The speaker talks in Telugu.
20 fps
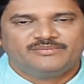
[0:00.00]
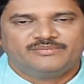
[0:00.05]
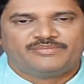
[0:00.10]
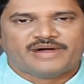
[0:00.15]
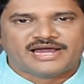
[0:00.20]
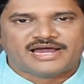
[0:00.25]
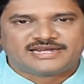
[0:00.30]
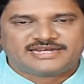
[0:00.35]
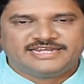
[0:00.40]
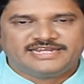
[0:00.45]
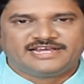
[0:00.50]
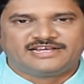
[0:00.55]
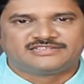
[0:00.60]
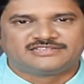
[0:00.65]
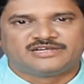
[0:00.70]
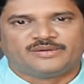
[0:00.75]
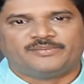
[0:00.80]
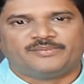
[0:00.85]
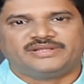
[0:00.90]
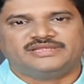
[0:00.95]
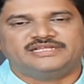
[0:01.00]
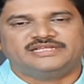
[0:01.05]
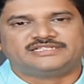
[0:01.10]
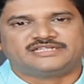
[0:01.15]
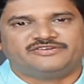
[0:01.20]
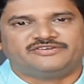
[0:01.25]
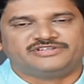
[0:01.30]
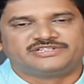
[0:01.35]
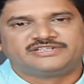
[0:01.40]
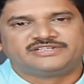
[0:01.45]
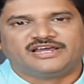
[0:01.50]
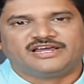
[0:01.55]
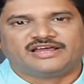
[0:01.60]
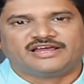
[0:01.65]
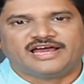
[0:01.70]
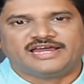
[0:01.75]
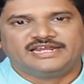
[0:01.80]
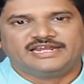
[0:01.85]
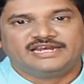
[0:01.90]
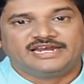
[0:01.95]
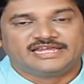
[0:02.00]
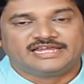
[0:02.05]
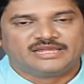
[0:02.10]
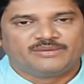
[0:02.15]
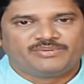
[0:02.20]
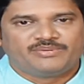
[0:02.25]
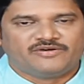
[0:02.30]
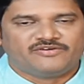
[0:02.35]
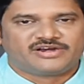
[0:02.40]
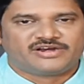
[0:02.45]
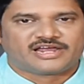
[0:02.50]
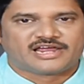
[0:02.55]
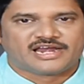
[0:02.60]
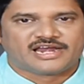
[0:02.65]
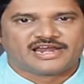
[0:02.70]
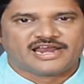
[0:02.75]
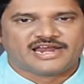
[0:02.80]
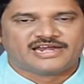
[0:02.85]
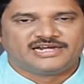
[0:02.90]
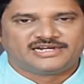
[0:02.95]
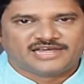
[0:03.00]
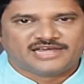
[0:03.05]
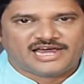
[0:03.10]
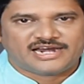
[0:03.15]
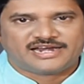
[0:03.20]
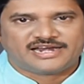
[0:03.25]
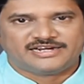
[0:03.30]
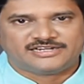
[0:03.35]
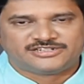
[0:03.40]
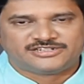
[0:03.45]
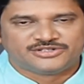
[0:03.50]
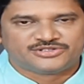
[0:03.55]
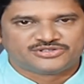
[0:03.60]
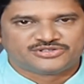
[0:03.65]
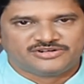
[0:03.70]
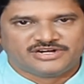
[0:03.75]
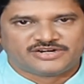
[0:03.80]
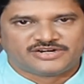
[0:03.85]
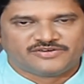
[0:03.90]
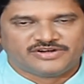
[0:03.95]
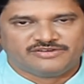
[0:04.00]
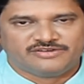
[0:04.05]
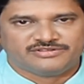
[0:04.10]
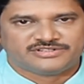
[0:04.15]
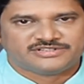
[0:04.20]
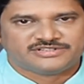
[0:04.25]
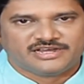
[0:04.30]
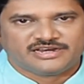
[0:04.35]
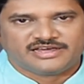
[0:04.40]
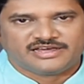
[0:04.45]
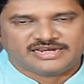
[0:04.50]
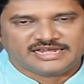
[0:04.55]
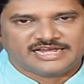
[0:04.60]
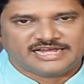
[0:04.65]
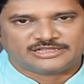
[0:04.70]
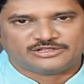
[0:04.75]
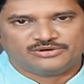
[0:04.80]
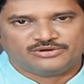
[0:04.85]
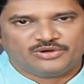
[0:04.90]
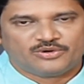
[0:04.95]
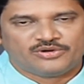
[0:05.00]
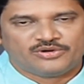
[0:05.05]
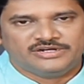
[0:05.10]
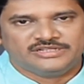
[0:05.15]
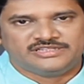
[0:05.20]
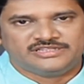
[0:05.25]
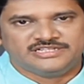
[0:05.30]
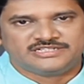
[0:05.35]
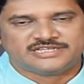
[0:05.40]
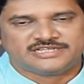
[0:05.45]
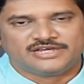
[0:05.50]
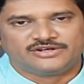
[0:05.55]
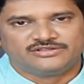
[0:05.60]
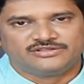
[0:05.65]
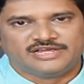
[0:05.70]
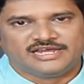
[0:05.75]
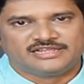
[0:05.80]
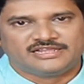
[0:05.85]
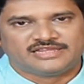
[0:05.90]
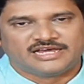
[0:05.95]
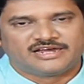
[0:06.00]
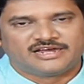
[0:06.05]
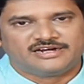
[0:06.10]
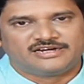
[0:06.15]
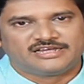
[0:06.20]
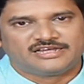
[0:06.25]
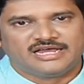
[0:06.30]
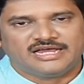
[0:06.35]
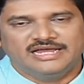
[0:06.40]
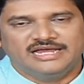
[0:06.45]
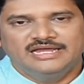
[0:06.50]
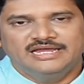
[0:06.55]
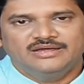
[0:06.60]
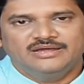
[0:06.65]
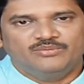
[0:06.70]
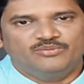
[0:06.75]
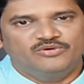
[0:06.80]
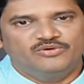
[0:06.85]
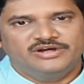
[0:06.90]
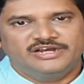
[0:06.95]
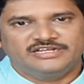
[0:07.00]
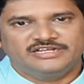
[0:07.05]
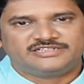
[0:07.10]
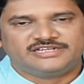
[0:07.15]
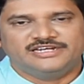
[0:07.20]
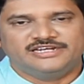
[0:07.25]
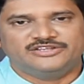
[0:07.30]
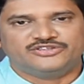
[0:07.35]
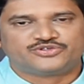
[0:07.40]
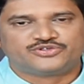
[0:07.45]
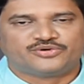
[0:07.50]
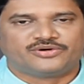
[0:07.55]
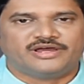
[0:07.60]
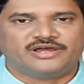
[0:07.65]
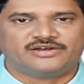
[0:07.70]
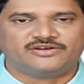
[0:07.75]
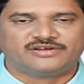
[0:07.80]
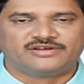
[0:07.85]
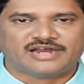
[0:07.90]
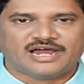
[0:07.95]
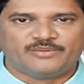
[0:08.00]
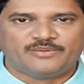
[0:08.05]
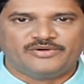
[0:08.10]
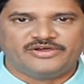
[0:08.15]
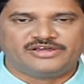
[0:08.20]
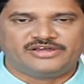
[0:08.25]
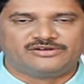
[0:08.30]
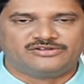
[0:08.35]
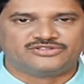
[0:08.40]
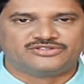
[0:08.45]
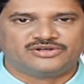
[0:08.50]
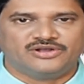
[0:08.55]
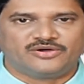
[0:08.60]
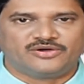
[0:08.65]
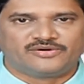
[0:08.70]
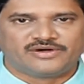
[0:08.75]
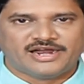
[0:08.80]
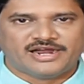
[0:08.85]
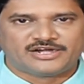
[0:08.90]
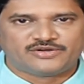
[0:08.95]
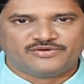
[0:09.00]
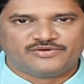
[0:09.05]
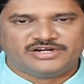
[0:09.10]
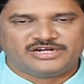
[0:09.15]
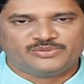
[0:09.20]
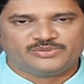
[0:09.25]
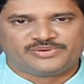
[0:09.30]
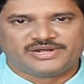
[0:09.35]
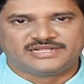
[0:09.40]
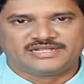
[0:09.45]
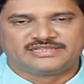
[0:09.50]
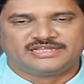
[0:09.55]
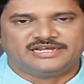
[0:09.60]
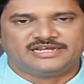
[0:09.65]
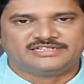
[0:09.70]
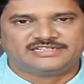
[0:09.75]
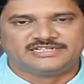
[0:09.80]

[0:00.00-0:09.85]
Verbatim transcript: పార్టీకి సంబంధించిన విషయాలు కానీ లేదా పవన్ కళ్యాణ్ని టార్గెట్ చేస్తున్నటువంటి విషయాలు కానీ గతంలో కొన్ని తీశారు దానికి తగ్గట్టుగా మూల్యం చెల్లించుకున్నారు రాబోయే రోజుల్లో కూడా అటువంటి ప్రయత్నాలు